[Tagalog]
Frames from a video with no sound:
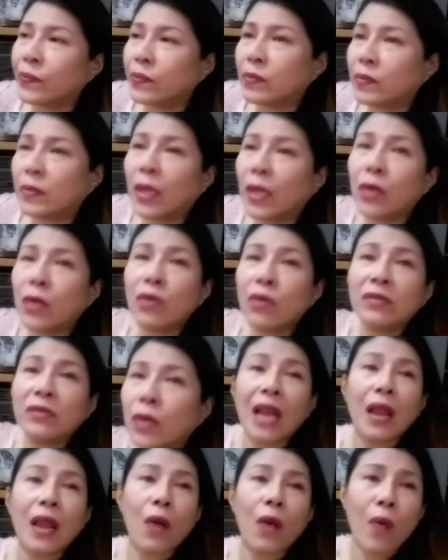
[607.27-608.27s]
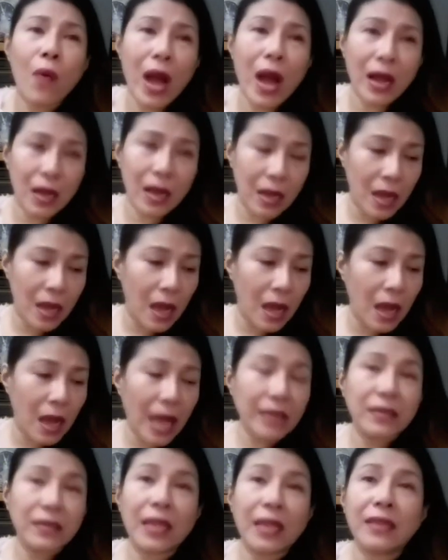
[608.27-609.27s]
na yung dalawang
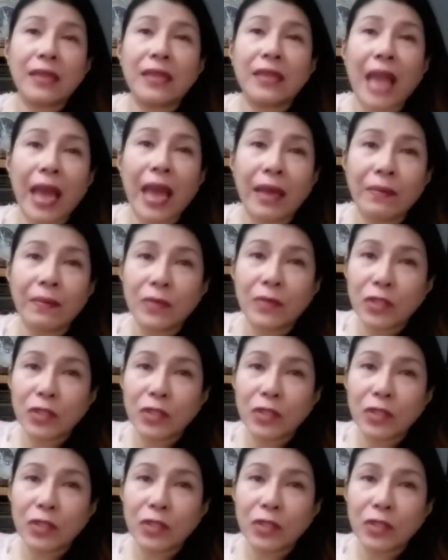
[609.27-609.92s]
at that time,